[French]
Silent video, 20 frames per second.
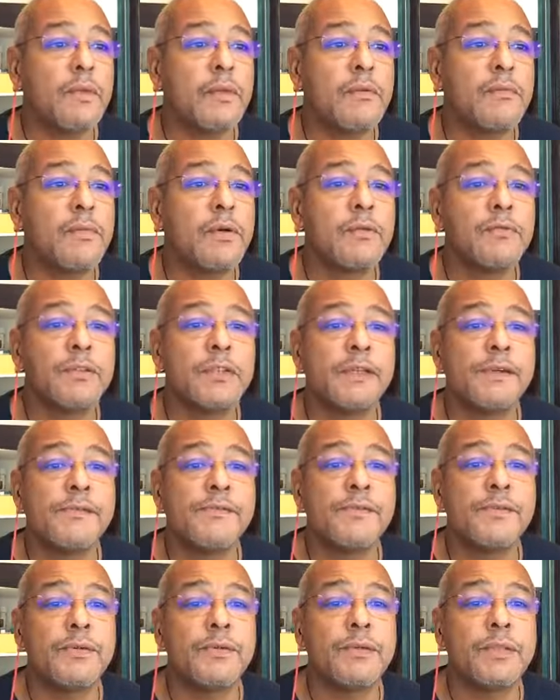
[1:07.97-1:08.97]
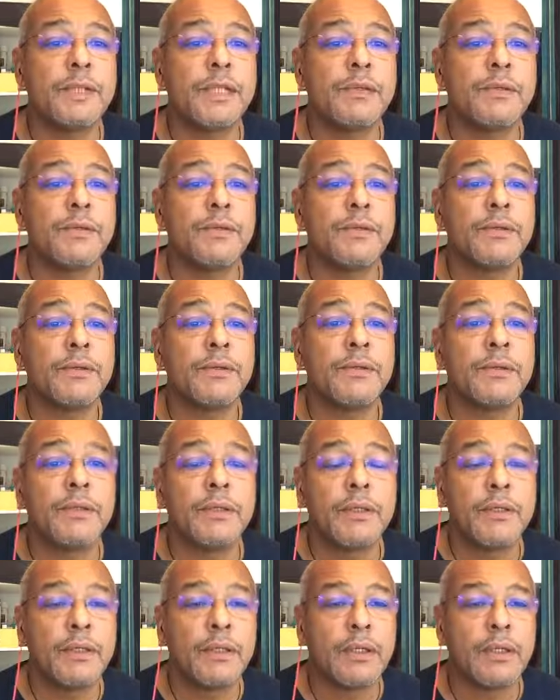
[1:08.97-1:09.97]
Bon, vous avez vu, on est le,
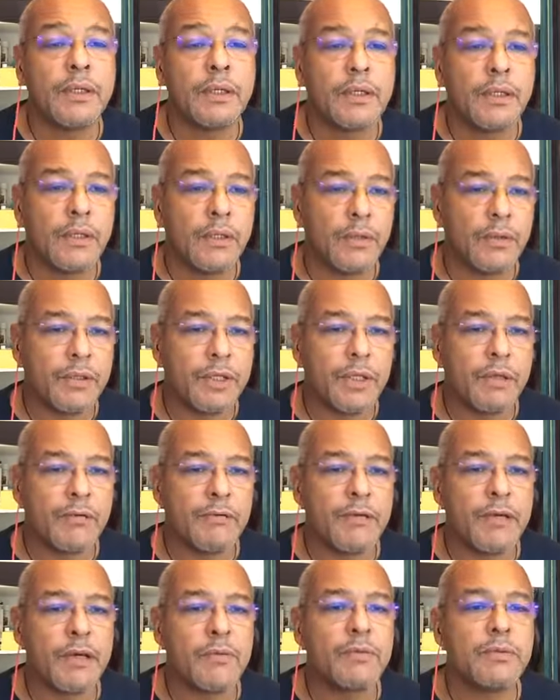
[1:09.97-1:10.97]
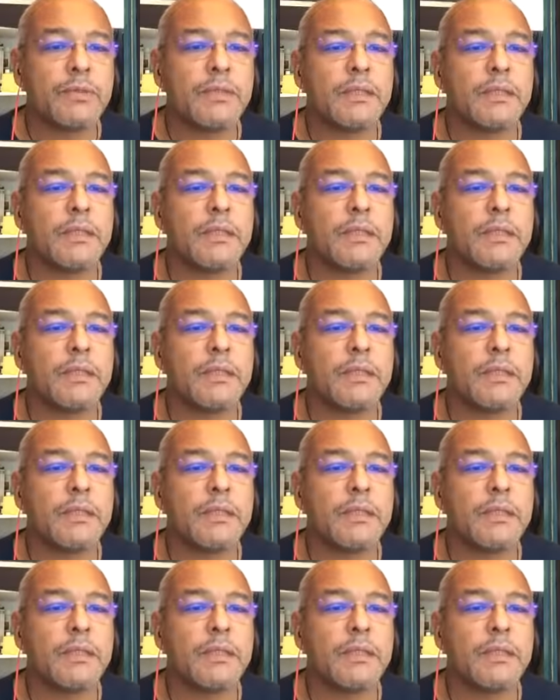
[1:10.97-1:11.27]
on est le 20 août.